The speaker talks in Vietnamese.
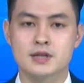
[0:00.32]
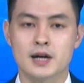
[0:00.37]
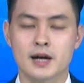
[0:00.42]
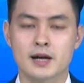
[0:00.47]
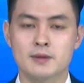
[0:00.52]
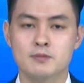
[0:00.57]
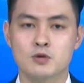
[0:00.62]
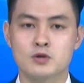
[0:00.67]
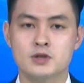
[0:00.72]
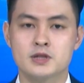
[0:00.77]
Sáng
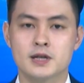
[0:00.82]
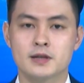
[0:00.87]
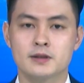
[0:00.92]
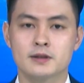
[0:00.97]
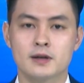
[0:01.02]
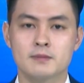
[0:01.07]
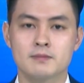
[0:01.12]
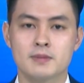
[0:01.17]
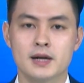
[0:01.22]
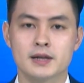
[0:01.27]
ngày chín
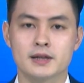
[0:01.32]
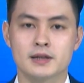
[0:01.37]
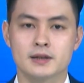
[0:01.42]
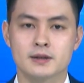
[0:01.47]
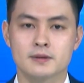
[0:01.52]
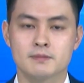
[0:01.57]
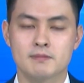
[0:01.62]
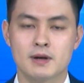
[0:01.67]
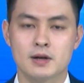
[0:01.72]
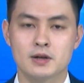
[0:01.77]
tháng bảy,
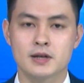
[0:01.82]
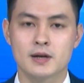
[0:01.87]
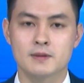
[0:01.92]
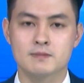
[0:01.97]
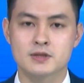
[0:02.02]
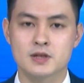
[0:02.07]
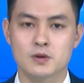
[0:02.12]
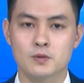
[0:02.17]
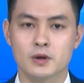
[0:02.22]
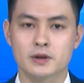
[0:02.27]
Bảo
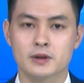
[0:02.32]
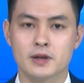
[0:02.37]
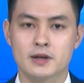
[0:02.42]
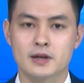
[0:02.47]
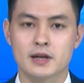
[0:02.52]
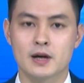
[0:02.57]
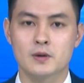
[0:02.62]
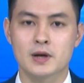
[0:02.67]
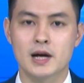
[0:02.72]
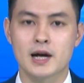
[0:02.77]
hiểm xã hội
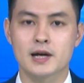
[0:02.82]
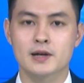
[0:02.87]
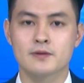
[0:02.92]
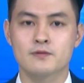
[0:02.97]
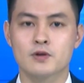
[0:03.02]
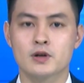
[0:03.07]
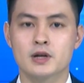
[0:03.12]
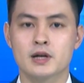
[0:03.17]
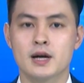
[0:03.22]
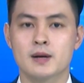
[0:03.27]
tỉnh Lào Cai
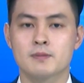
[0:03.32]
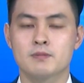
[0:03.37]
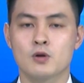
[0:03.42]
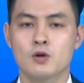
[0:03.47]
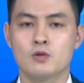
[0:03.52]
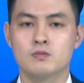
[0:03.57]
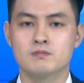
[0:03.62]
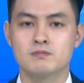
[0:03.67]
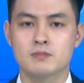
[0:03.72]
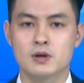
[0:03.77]
phối hợp
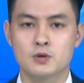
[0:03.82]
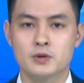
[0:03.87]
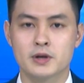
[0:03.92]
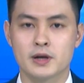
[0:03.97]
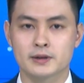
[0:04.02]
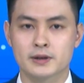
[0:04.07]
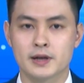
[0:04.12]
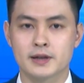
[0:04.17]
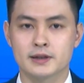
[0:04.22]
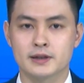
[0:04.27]
cùng Bưu
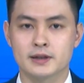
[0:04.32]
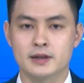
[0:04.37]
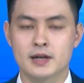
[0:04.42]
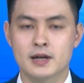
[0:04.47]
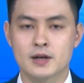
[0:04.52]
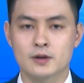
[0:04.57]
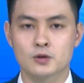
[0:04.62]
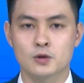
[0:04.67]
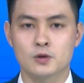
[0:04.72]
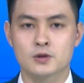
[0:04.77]
điện tỉnh
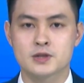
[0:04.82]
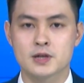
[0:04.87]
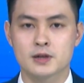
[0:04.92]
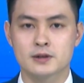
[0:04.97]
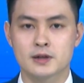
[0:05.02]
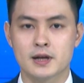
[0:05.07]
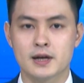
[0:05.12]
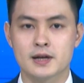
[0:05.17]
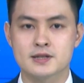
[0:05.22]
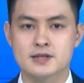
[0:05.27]
tổ
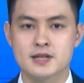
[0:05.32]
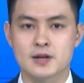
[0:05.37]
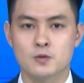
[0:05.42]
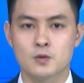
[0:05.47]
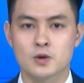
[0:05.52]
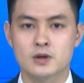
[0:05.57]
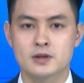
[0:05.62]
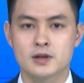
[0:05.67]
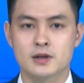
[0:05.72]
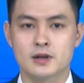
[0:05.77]
chức lễ ra
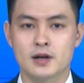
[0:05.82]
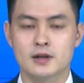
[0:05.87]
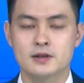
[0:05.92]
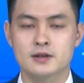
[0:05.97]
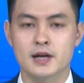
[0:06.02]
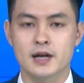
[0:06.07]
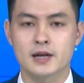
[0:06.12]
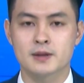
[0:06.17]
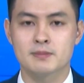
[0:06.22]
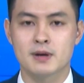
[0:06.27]
quân hưởng
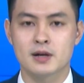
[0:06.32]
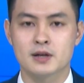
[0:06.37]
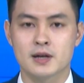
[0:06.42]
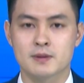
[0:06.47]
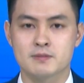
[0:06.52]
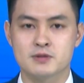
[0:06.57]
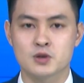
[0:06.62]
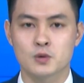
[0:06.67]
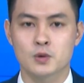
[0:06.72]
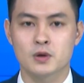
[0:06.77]
ứng Ngày Bảo
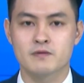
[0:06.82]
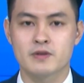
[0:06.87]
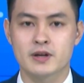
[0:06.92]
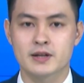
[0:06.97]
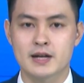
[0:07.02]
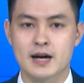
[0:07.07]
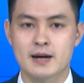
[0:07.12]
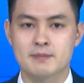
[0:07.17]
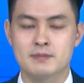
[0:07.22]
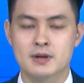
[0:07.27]
hiểm xã hội
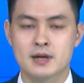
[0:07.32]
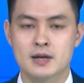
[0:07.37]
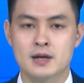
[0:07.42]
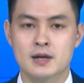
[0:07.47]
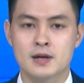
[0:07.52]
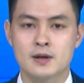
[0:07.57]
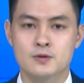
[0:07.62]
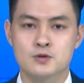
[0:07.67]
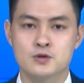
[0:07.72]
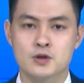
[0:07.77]
Việt Nam,
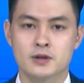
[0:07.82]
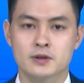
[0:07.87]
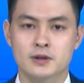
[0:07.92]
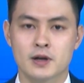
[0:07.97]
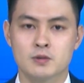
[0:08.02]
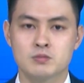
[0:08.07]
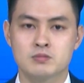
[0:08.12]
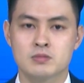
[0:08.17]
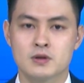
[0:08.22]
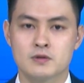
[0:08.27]
truyền
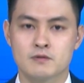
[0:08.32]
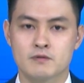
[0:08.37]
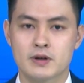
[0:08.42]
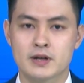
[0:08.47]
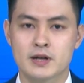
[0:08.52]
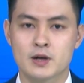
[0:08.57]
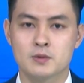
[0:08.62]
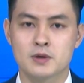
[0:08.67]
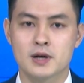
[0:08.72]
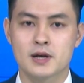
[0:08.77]
thông,
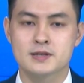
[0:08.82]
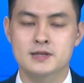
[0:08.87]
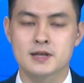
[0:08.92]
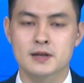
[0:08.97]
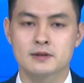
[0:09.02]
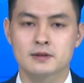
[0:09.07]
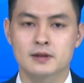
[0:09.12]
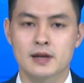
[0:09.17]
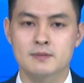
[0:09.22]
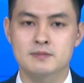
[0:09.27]
vận động người
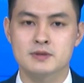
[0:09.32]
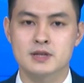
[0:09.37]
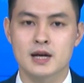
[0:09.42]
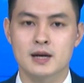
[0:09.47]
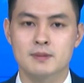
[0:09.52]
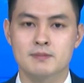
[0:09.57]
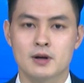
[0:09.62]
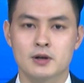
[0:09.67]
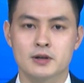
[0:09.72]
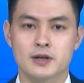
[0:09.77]
dân tham
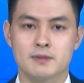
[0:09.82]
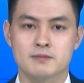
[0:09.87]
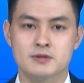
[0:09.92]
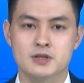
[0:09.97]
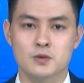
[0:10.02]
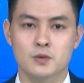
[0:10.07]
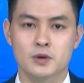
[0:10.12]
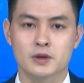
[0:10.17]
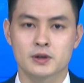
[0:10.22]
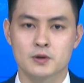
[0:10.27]
gia bảo hiểm
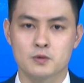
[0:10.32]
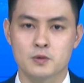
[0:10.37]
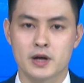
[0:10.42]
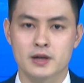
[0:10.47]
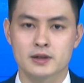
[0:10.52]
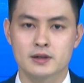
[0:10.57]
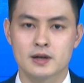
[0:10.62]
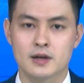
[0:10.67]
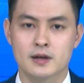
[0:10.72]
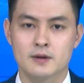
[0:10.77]
xã hội tự
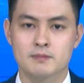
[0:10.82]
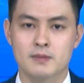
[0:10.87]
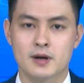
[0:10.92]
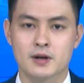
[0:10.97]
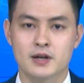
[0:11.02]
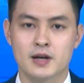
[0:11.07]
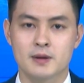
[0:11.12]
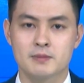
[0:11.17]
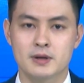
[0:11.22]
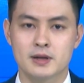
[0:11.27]
nguyện, bảo
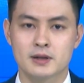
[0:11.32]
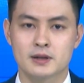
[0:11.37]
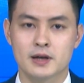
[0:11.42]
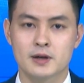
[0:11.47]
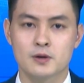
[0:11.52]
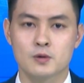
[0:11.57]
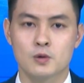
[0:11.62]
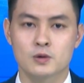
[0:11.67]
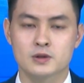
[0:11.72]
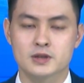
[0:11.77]
hiểm y
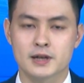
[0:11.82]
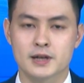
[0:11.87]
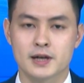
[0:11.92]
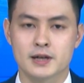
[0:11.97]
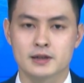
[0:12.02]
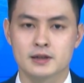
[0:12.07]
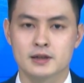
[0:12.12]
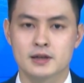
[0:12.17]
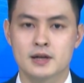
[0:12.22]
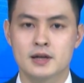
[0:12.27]
tế hộ gia
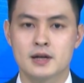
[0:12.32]
đình.